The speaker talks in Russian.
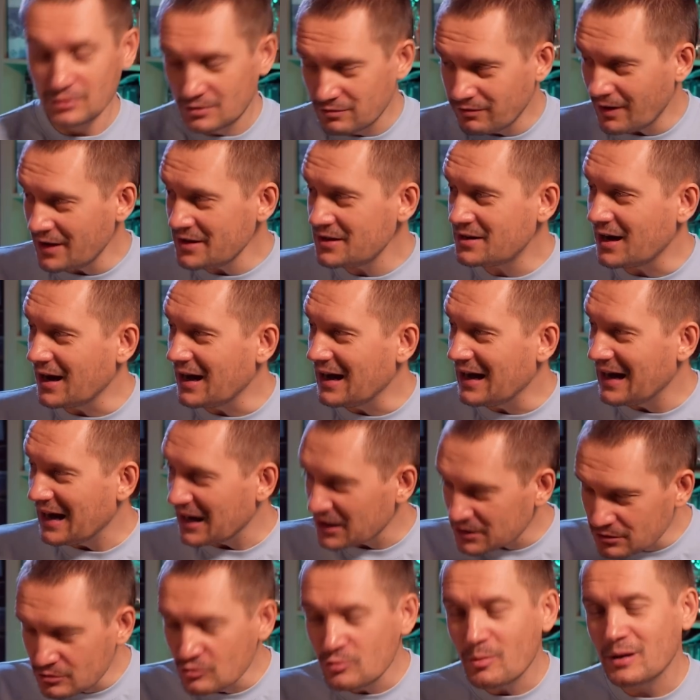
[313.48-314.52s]
Вот Ванька
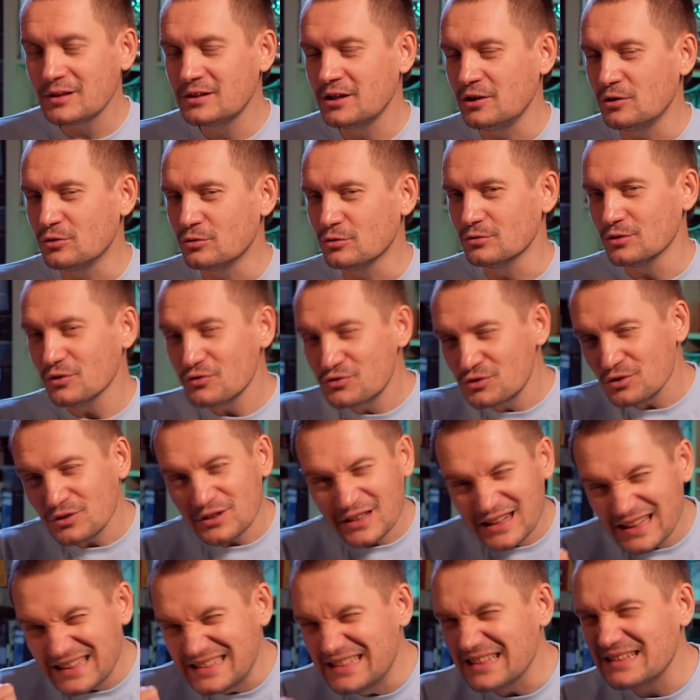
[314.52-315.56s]
одну модельку, но
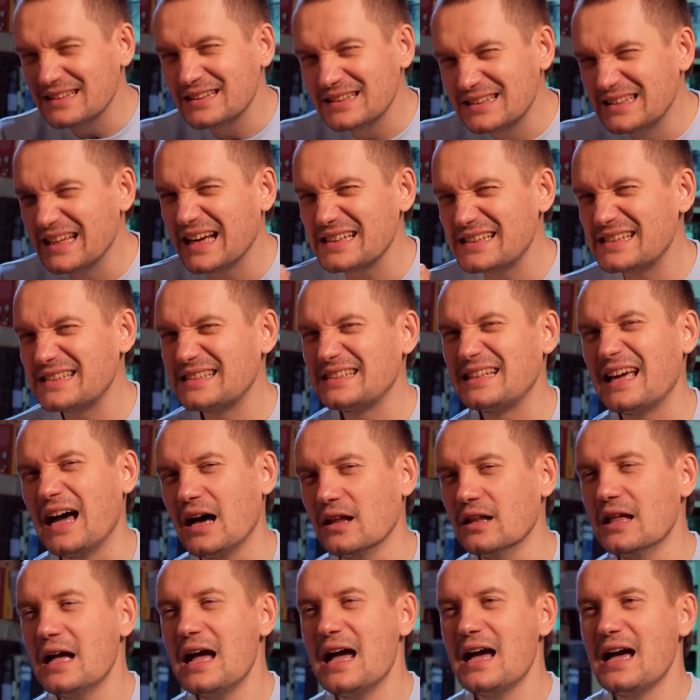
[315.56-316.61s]
все-таки где-то
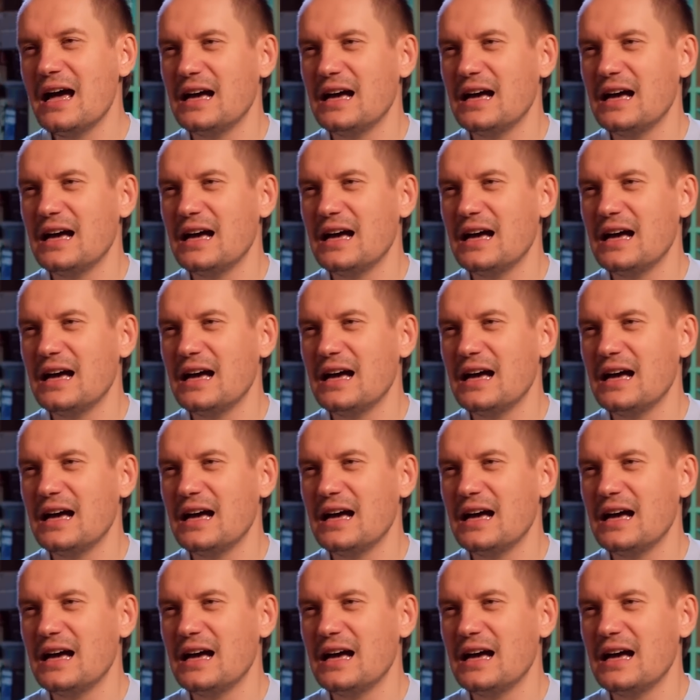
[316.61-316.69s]
достал.